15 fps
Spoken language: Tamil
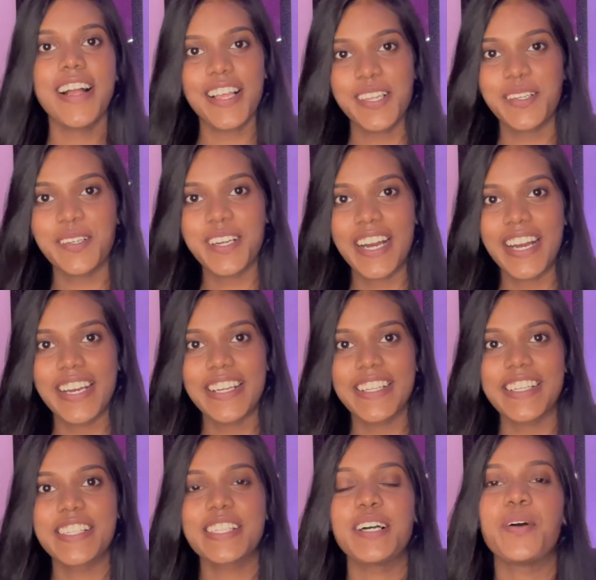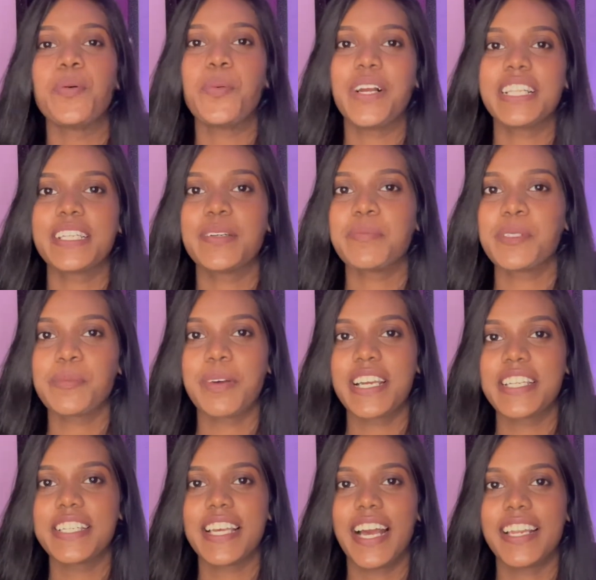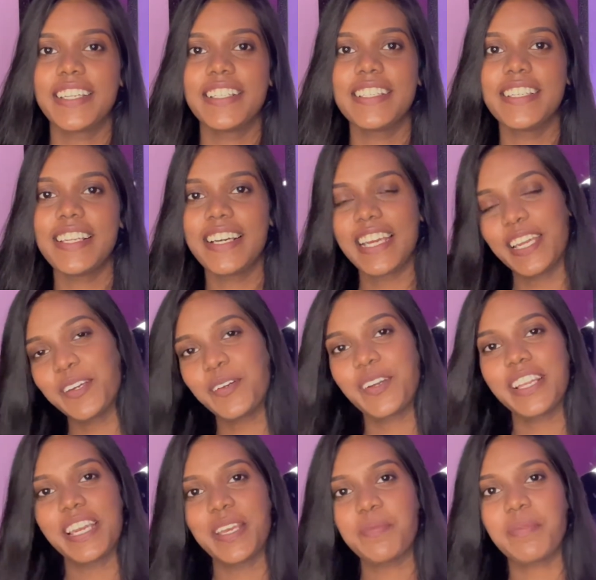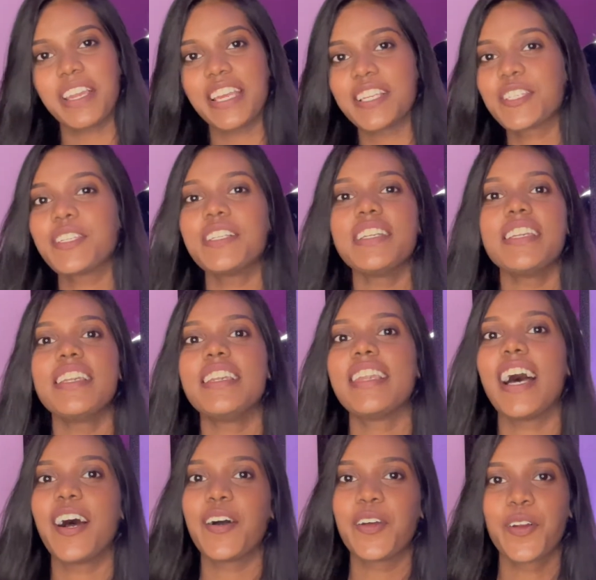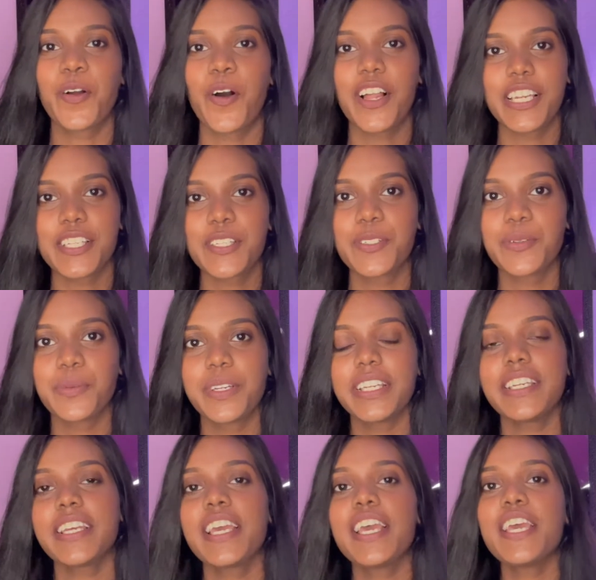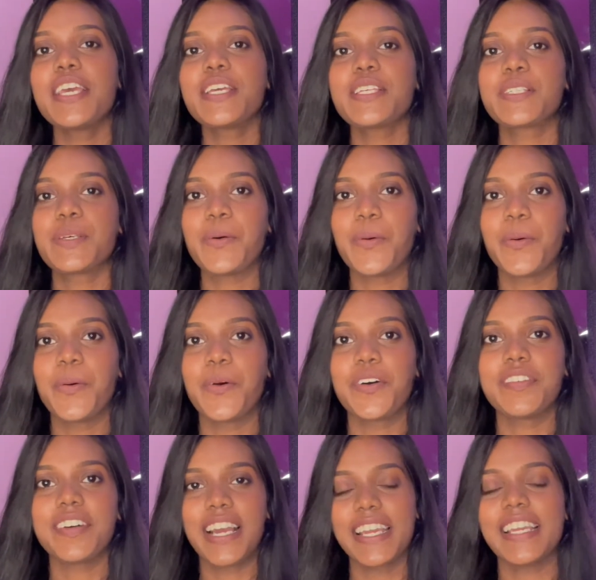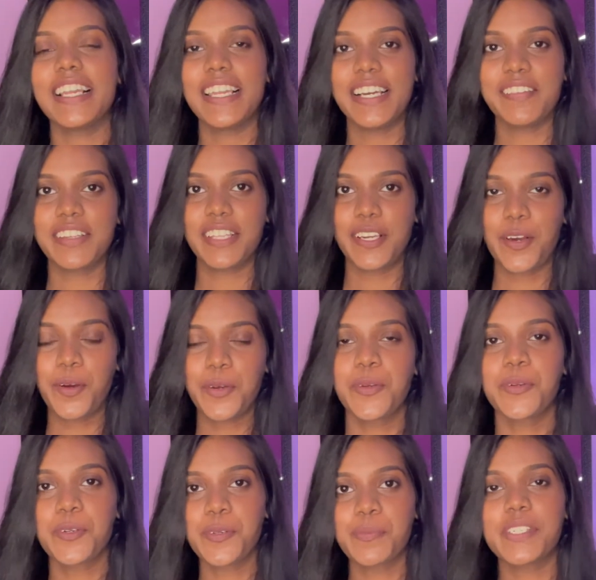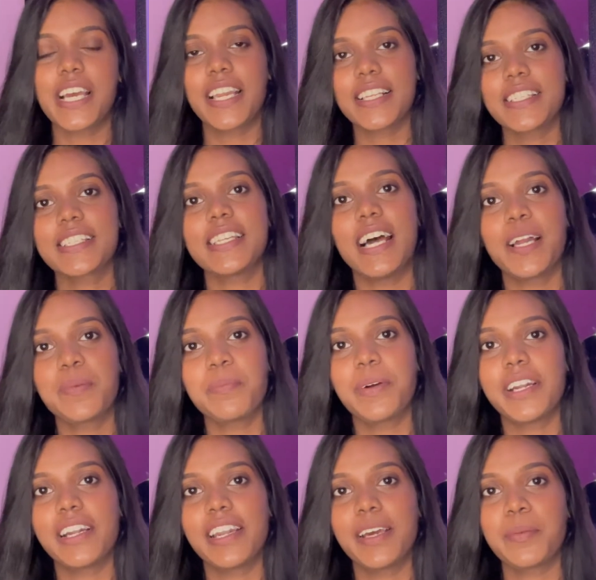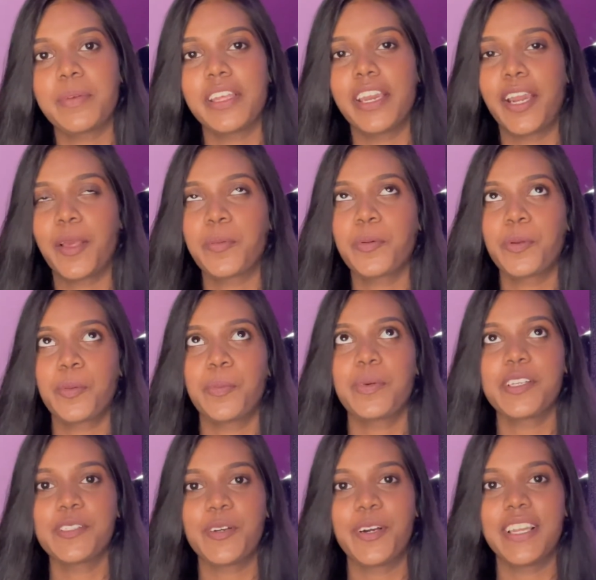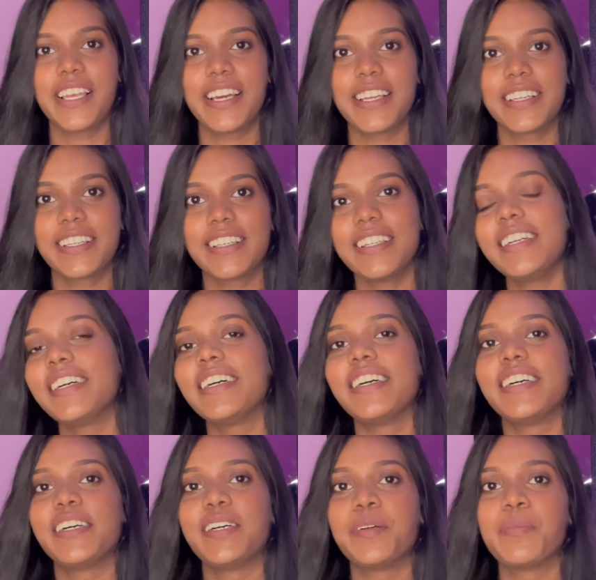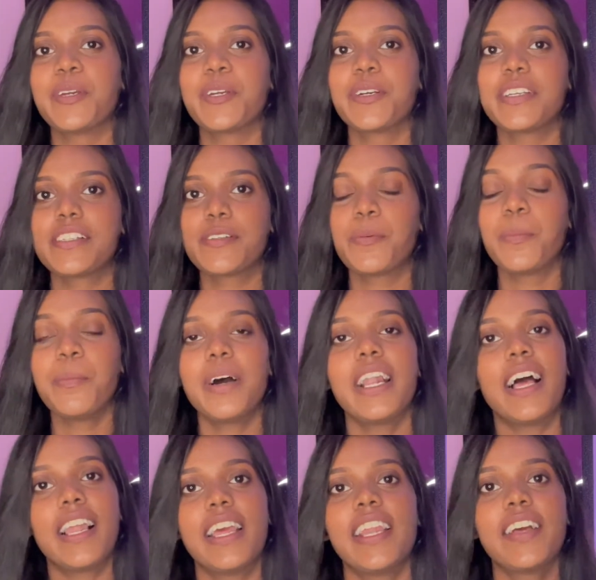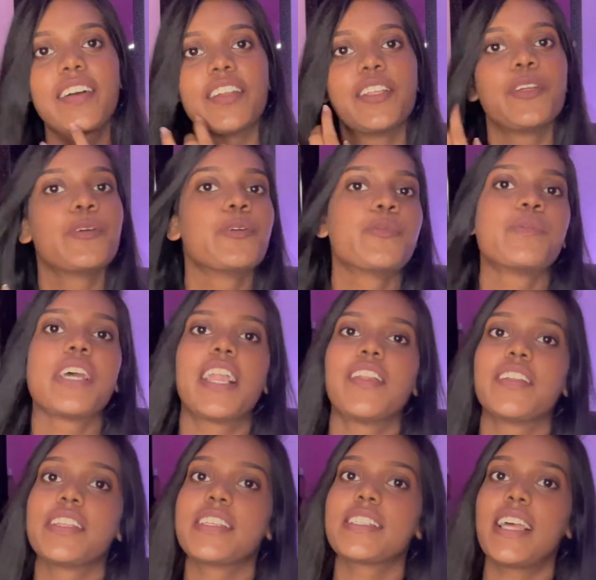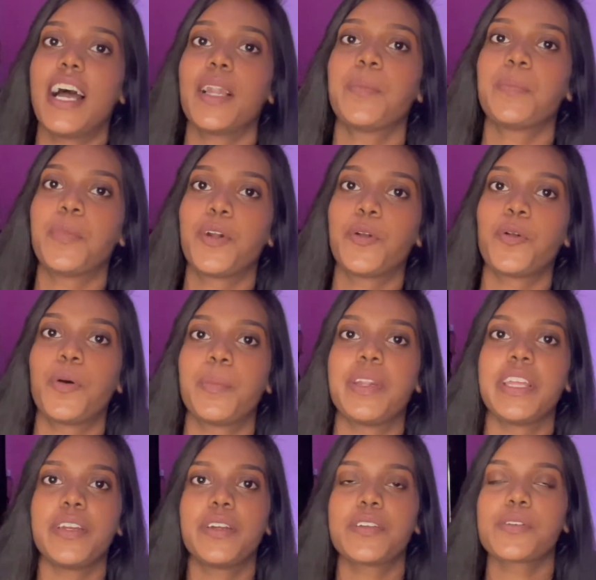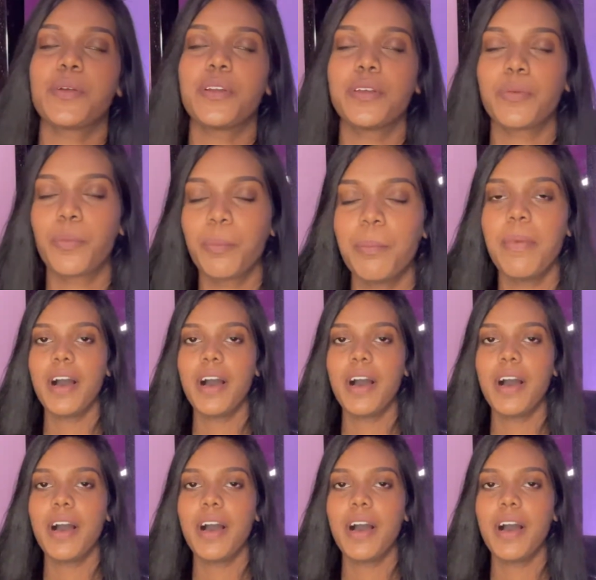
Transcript: ஹலோ காய்ஸ் வெல்கம் டு மை சேனல் என்னோட நேம் ரேச்சல் நான் ஒரு காலேஜ் ஸ்டூடெண்ட் ஸோ ஃபைனலாக வந்து நான் ஒரு யூடியூப் சேனல் ஸ்டார்ட் பண்ணிட்டேன் அப்படின்னு நினைக்கும் ரொம்ப ஜாலியாக இருக்குது பிகாஸ் ரொம்ப நாளாக எனக்கு வந்து யூடியூப் சேனல் வந்து ஸ்டார்ட் பண்ணும் அப்படின்ட்டு சொல்லி ரொம்ப